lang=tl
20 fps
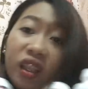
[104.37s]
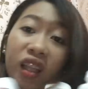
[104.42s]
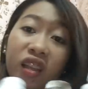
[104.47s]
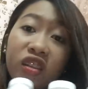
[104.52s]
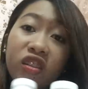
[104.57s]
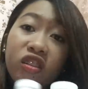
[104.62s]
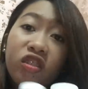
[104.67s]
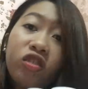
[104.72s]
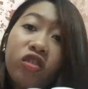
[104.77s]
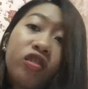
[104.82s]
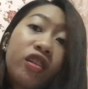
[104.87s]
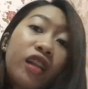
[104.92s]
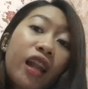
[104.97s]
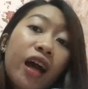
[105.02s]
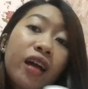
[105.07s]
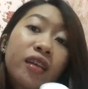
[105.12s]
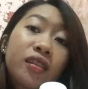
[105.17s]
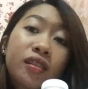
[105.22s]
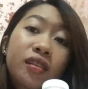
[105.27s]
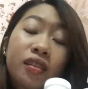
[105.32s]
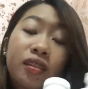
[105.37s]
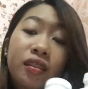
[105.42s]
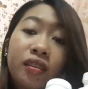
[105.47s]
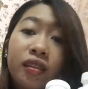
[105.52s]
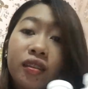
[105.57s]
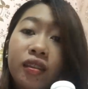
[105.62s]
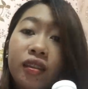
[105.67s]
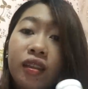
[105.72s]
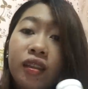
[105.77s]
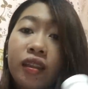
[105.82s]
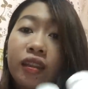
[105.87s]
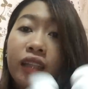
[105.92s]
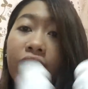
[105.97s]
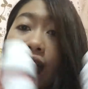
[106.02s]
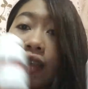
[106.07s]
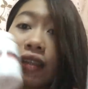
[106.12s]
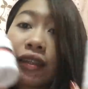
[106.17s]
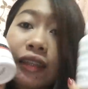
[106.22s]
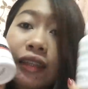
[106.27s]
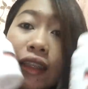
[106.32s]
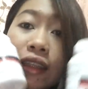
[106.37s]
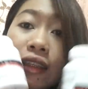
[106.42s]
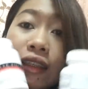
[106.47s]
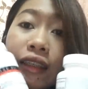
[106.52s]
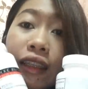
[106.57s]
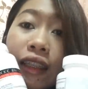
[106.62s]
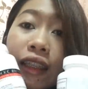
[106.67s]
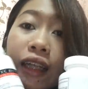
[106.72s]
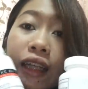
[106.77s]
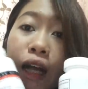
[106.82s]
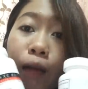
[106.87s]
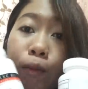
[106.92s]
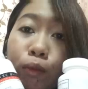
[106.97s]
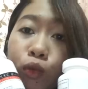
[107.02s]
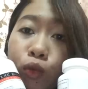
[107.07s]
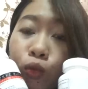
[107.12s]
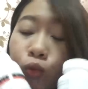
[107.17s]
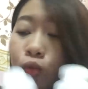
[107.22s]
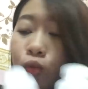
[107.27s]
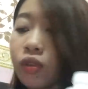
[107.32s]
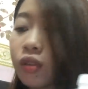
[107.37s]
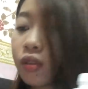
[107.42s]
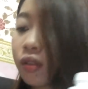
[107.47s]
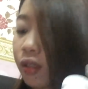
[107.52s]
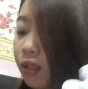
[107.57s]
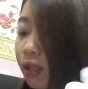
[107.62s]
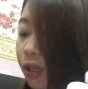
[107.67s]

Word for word: tatlong lax na 60 capsules.